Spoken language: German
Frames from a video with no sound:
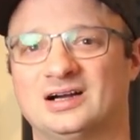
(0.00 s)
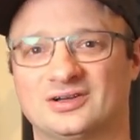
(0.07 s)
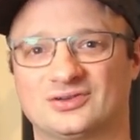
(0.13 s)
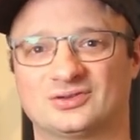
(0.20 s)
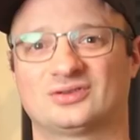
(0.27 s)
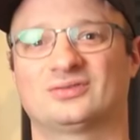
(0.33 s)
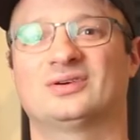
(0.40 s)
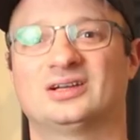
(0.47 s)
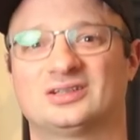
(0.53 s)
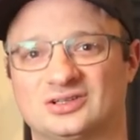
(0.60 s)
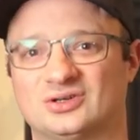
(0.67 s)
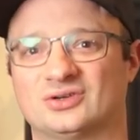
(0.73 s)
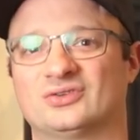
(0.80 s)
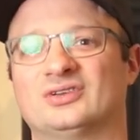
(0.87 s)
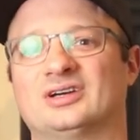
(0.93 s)
also
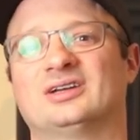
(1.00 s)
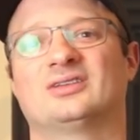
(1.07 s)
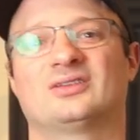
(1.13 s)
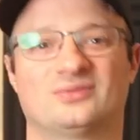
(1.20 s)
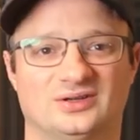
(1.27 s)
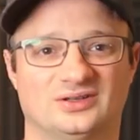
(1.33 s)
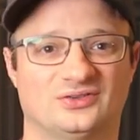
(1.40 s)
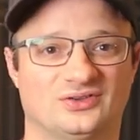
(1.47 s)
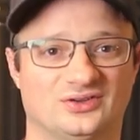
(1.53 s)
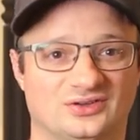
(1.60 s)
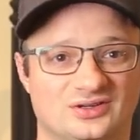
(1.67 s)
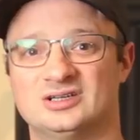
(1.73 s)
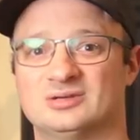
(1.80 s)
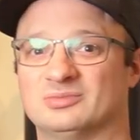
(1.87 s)
2021.